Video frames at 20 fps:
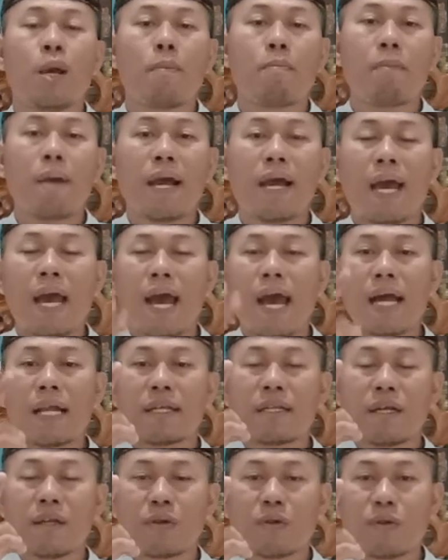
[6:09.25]
maka
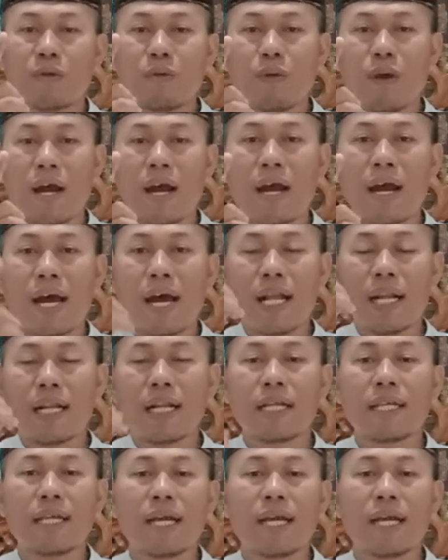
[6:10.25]
ada dua hal